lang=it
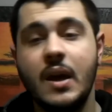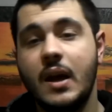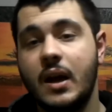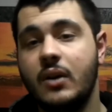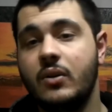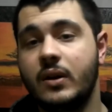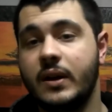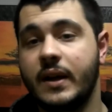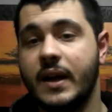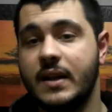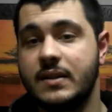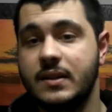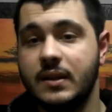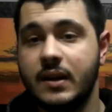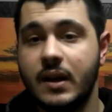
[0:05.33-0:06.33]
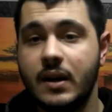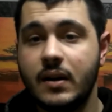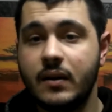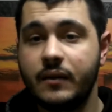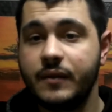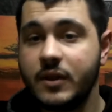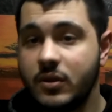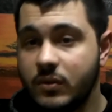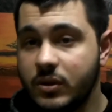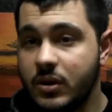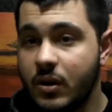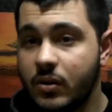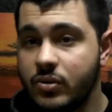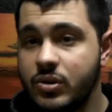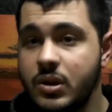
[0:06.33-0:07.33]
Allora ragazzi, nel video di
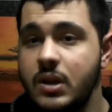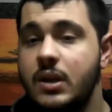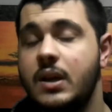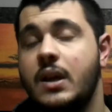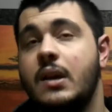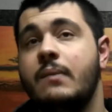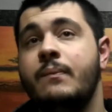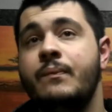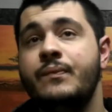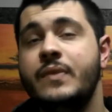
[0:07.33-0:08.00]
oggi che